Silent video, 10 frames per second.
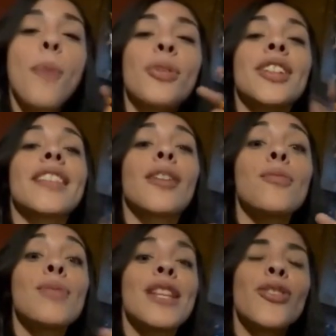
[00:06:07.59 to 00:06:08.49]
porque está
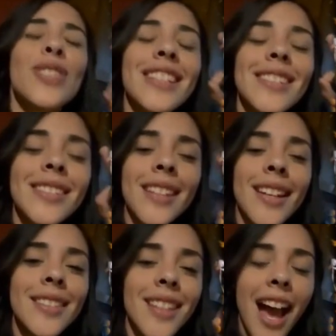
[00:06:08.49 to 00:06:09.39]
cumpliendo
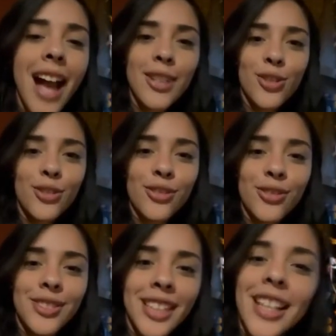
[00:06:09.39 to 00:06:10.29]
16 años
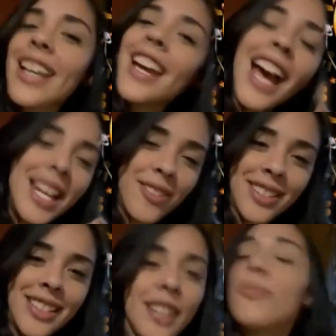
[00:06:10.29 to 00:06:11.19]
de
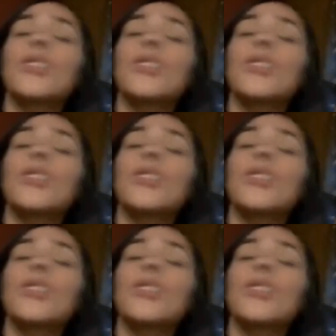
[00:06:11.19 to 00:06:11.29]
aniversario.